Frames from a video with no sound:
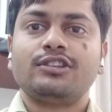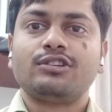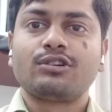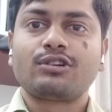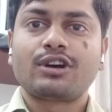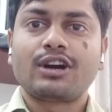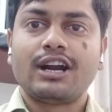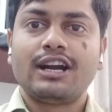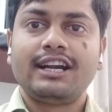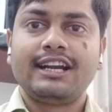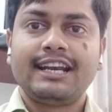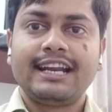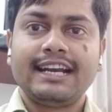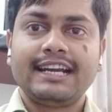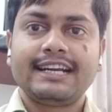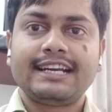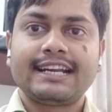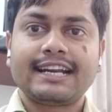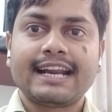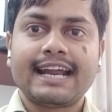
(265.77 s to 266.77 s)
तो
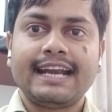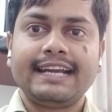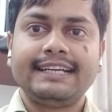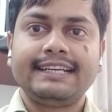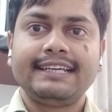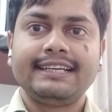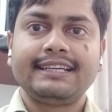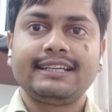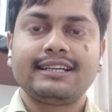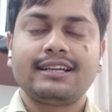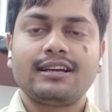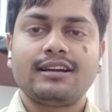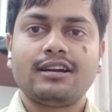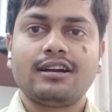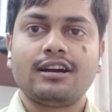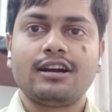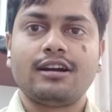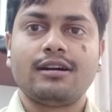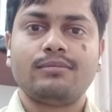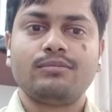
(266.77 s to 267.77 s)
कंटेंट राइटिंग
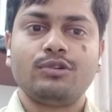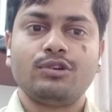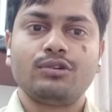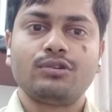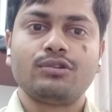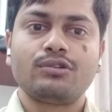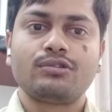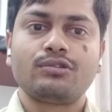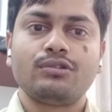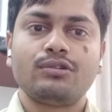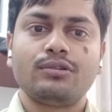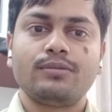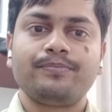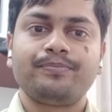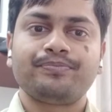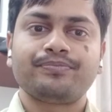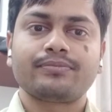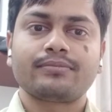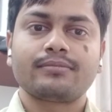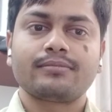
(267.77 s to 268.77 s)
हम लोगों को
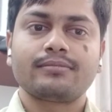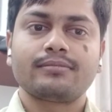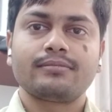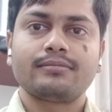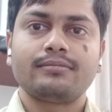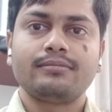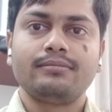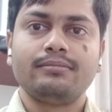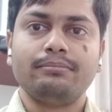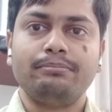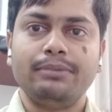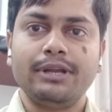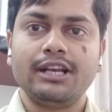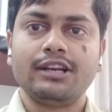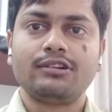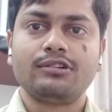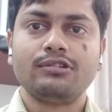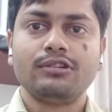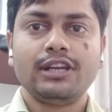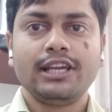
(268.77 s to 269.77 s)

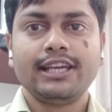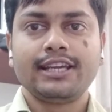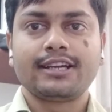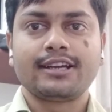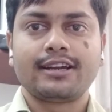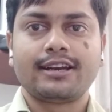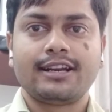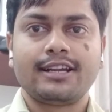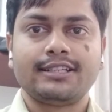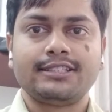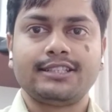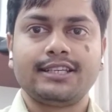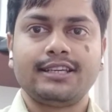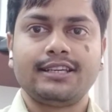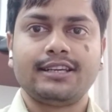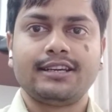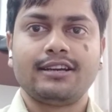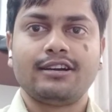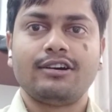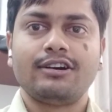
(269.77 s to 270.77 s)
बिल्कुल ही करना
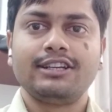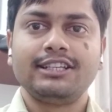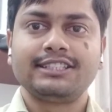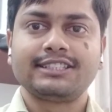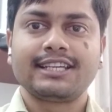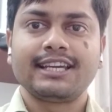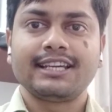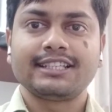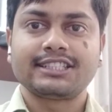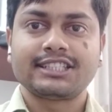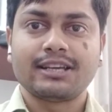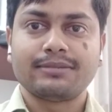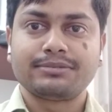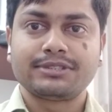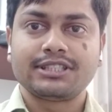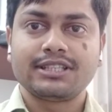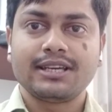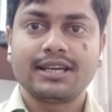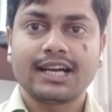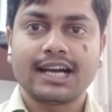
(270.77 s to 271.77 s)
चाहिए और इसके
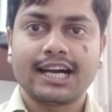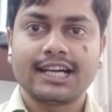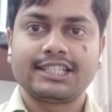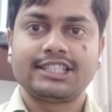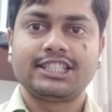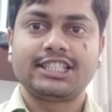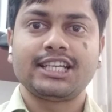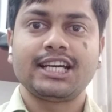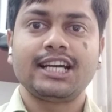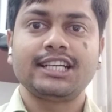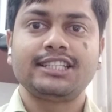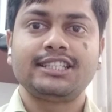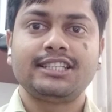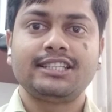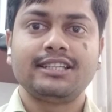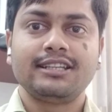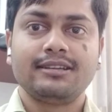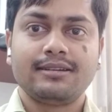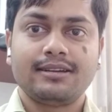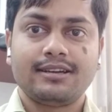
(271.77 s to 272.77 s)
सबसे अच्छा
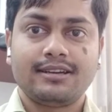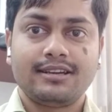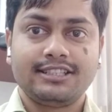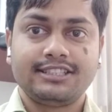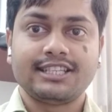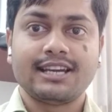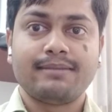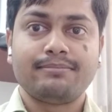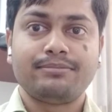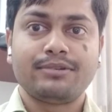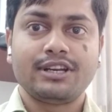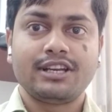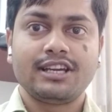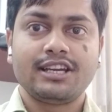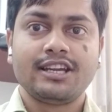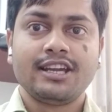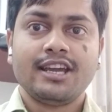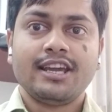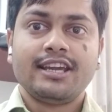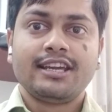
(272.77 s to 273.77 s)
एग्जाम्पल
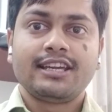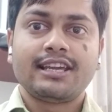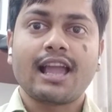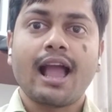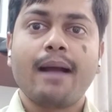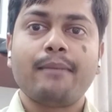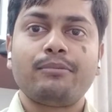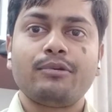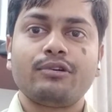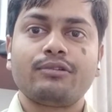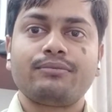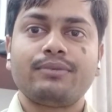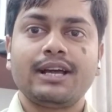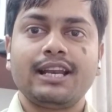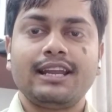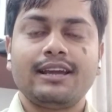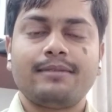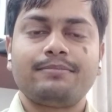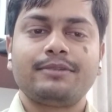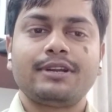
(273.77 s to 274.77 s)
है कि आप लोग
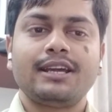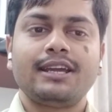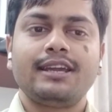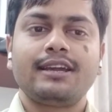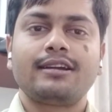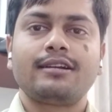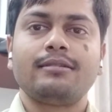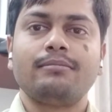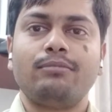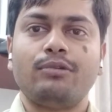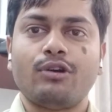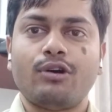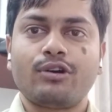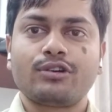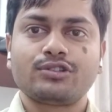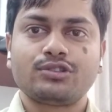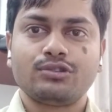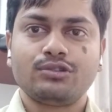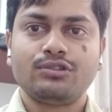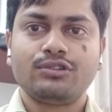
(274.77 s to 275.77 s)
पहले अपना एक
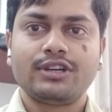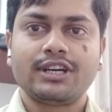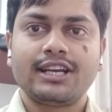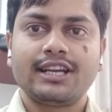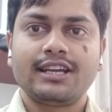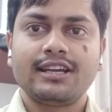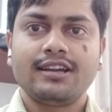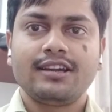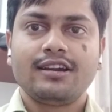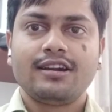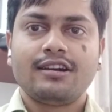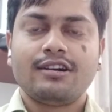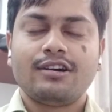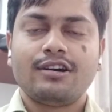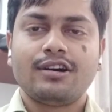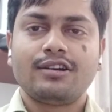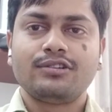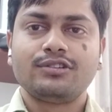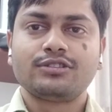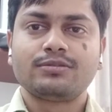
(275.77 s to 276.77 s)
ब्लॉग शुरू करें
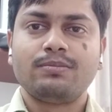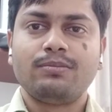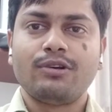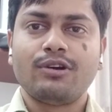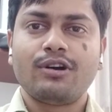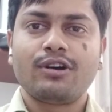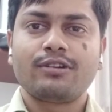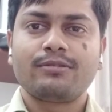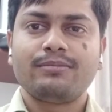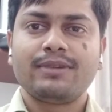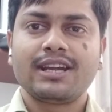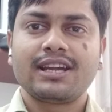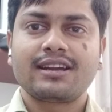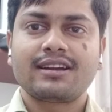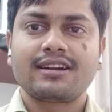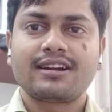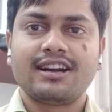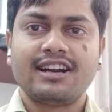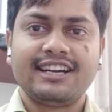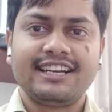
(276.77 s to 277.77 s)
और उस ब्लॉग में
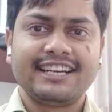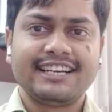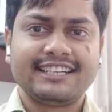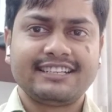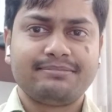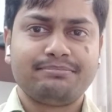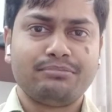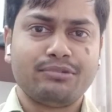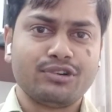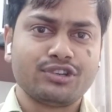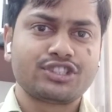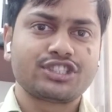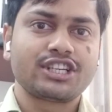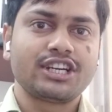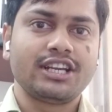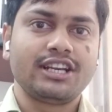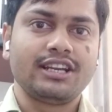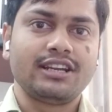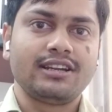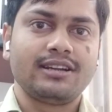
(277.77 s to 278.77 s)
कंटेंट पोस्ट
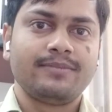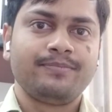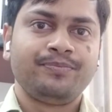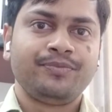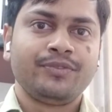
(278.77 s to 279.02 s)
करें